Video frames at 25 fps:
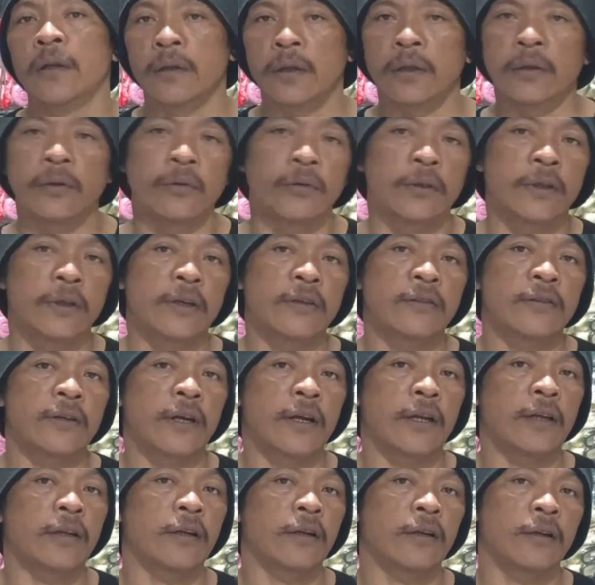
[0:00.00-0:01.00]
Tentunya
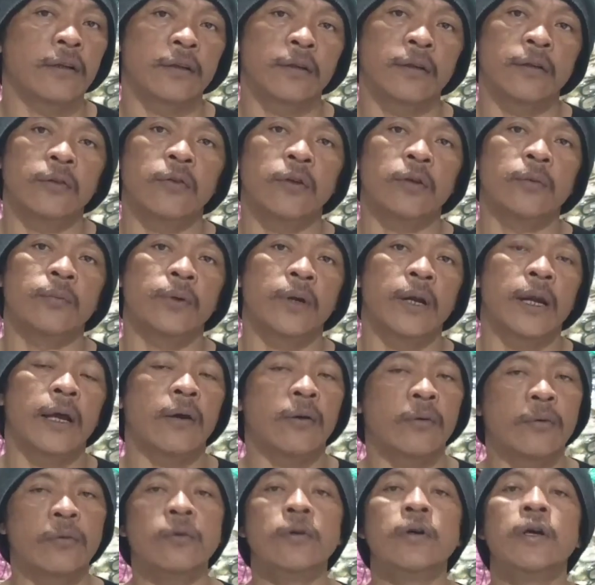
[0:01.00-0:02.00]
syarat dan ketentuan
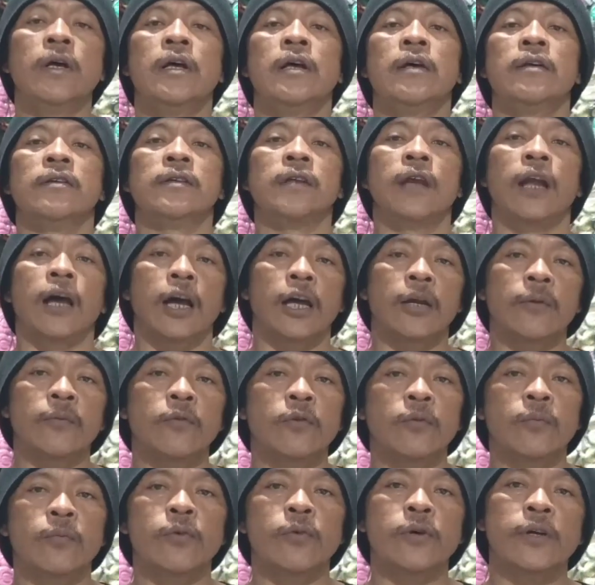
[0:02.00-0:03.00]
berlaku. Silakan
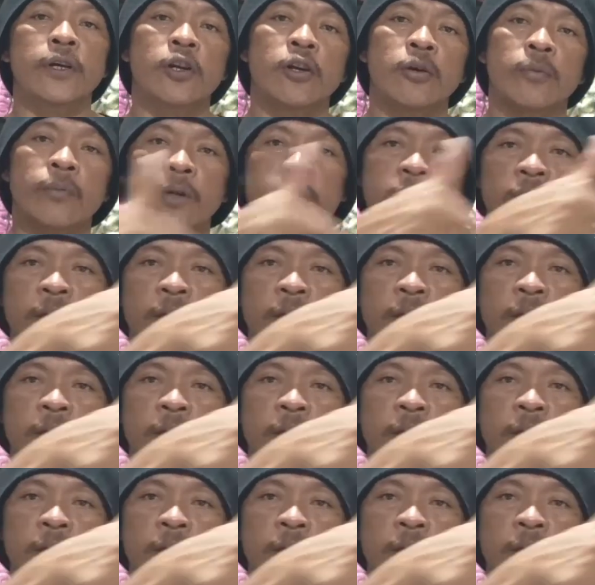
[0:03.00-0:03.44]
hubungi nomor